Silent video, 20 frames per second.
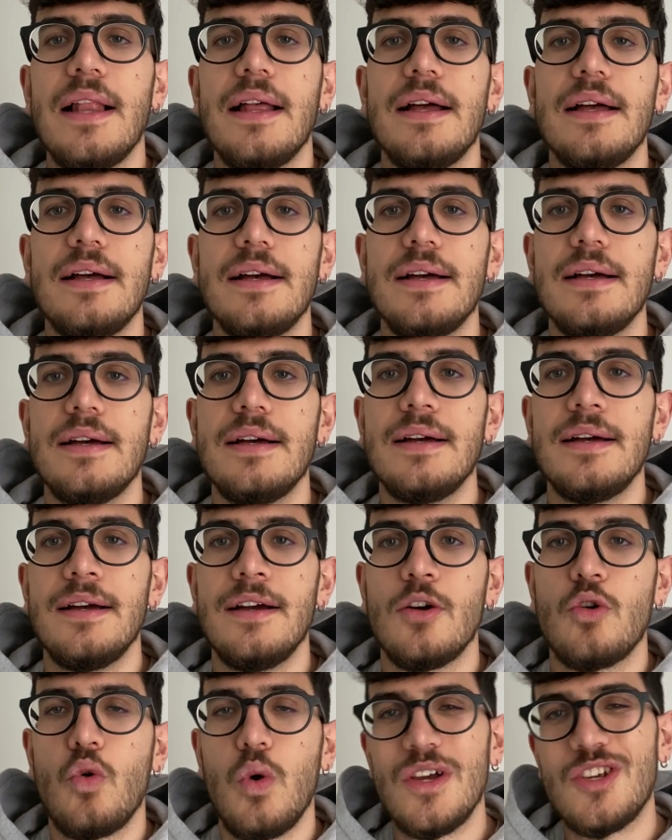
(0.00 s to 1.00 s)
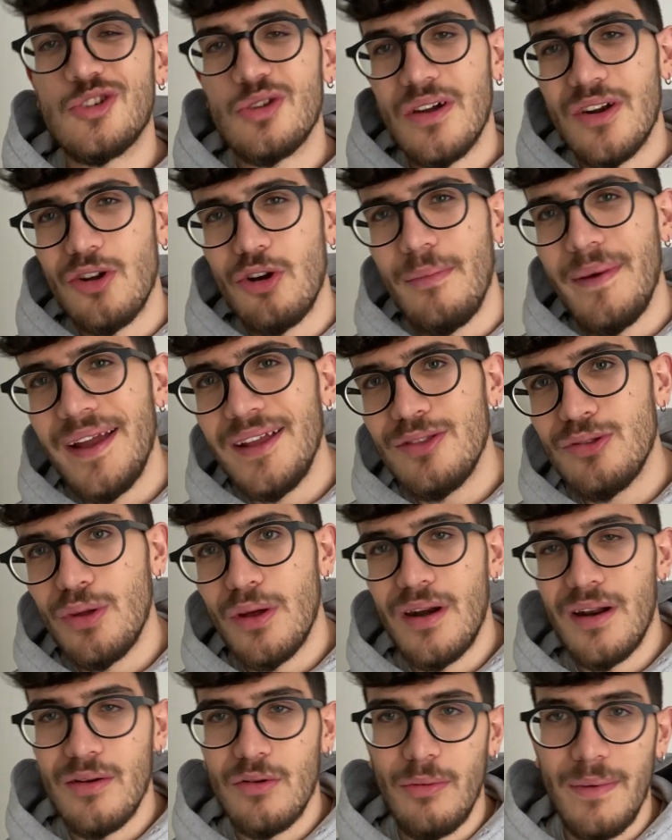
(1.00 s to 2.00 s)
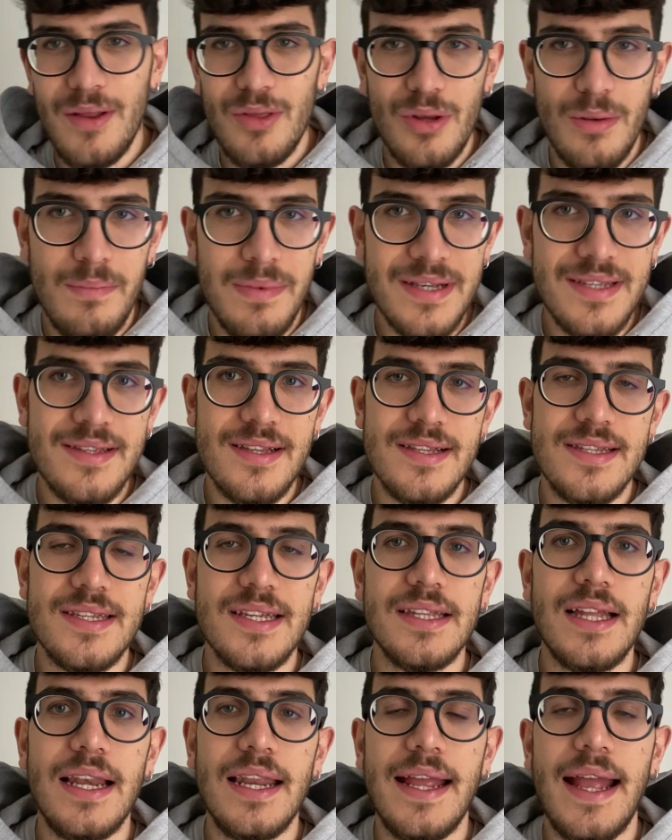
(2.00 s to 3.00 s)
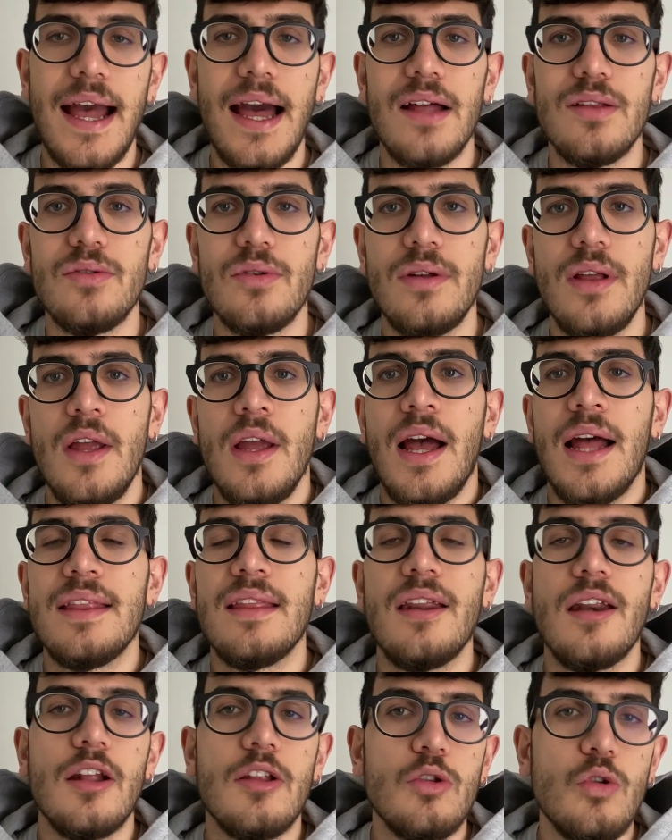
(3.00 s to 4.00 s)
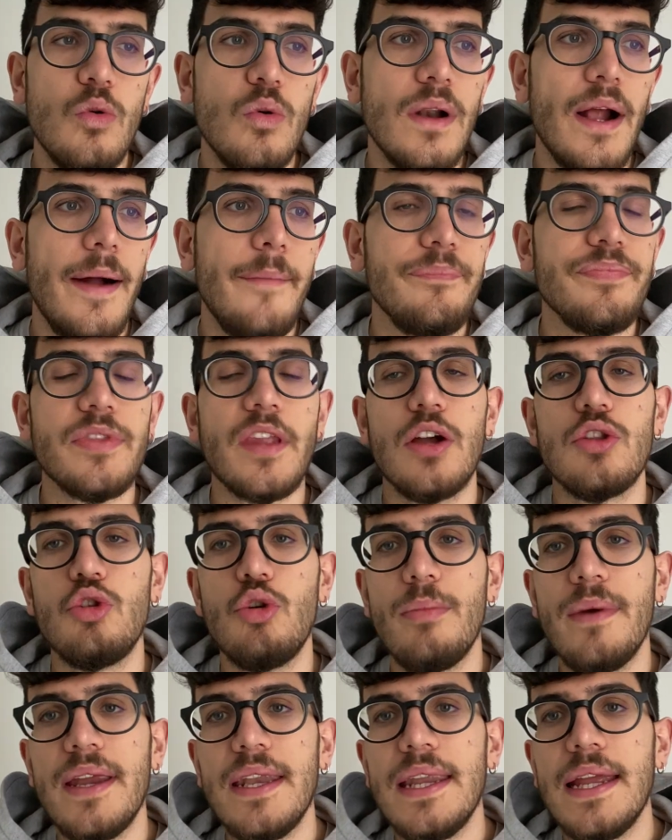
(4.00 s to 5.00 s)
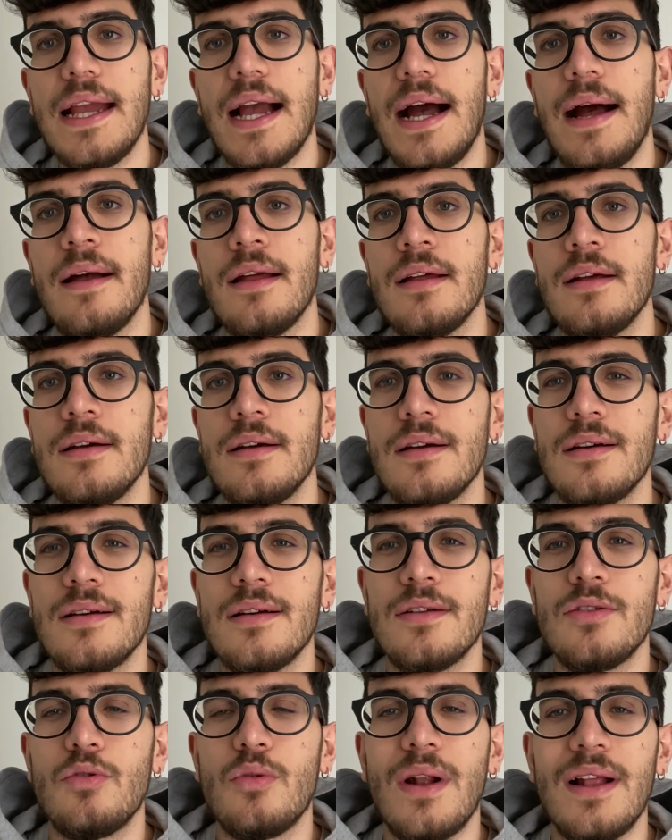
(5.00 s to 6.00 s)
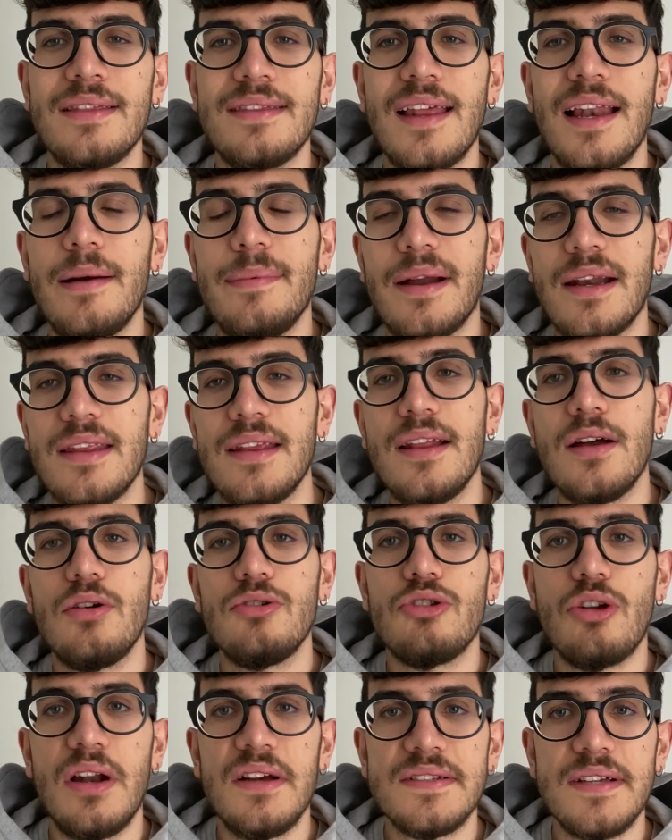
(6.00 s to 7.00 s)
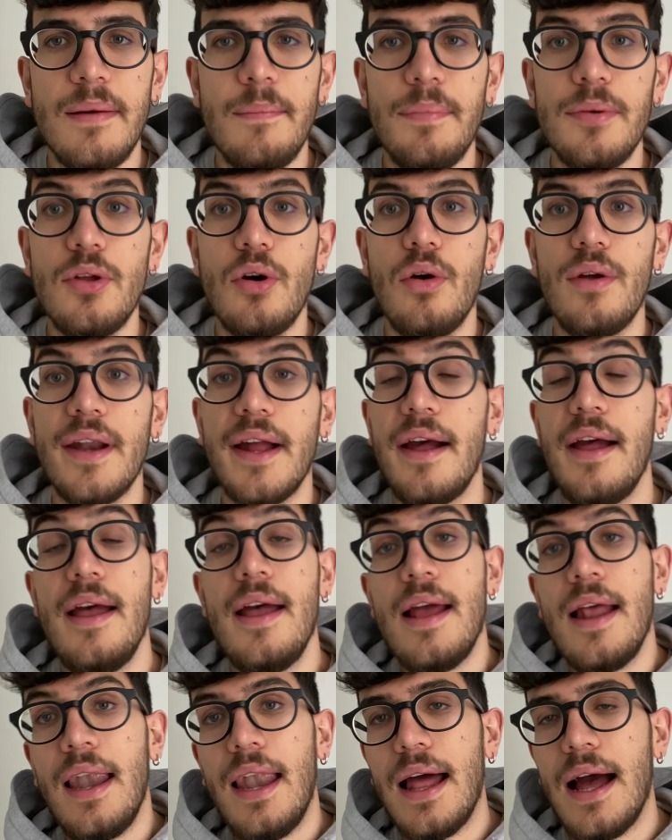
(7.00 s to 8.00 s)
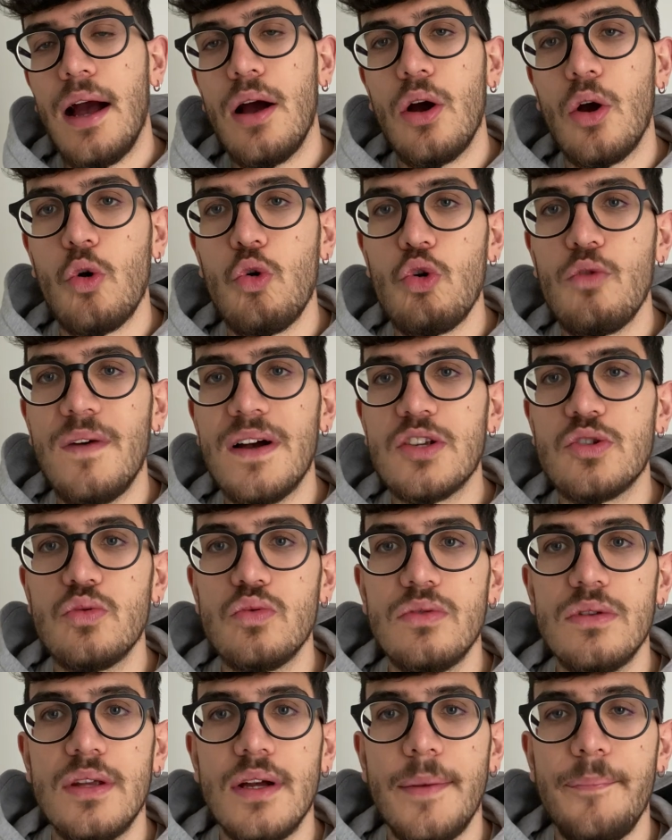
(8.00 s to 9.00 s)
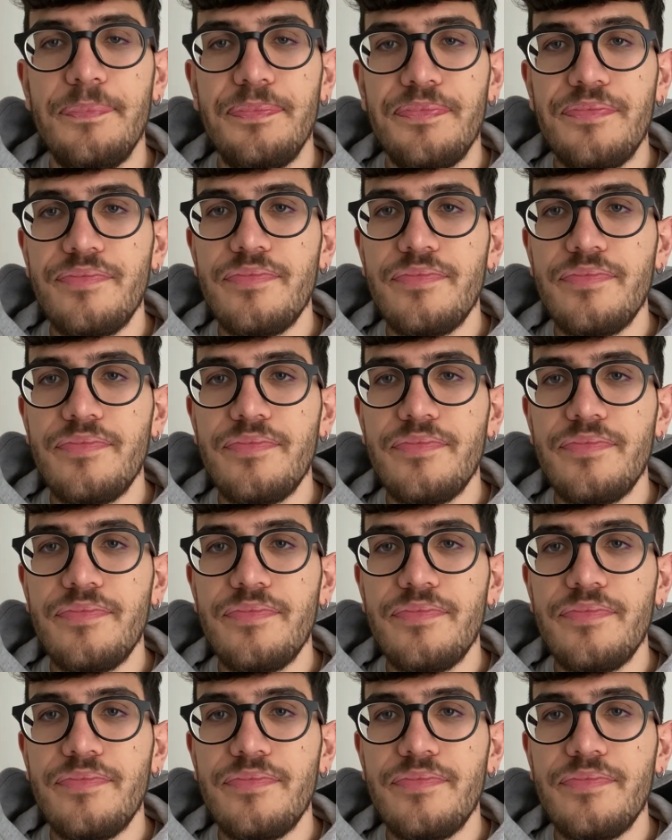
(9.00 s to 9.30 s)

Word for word: Eh, questo argomento è un argomento abbastanza delicato, addirittura domenica eh, durante la partita contro la Sampdoria la curva sud